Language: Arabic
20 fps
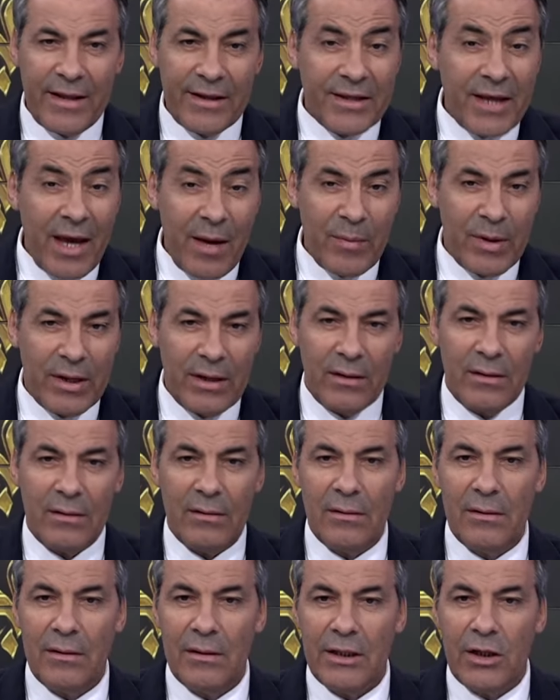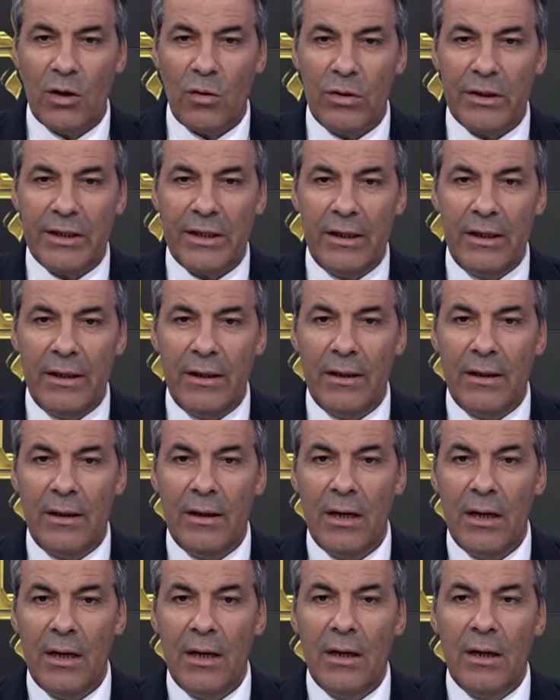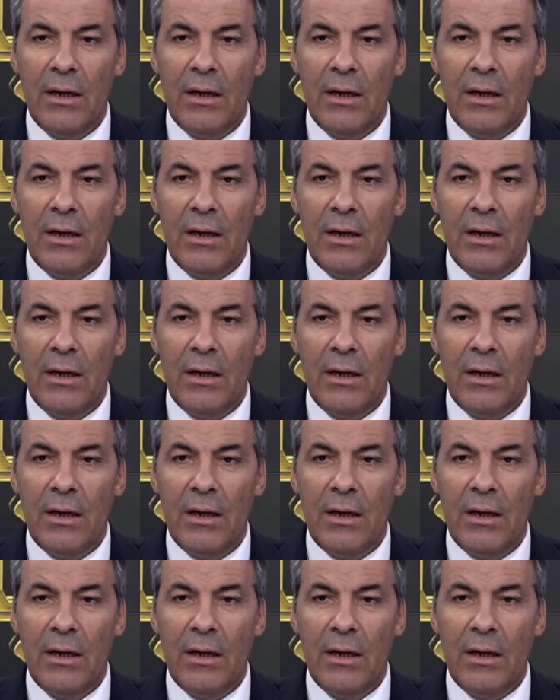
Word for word: هذا تاع من كي قلتي لي تعم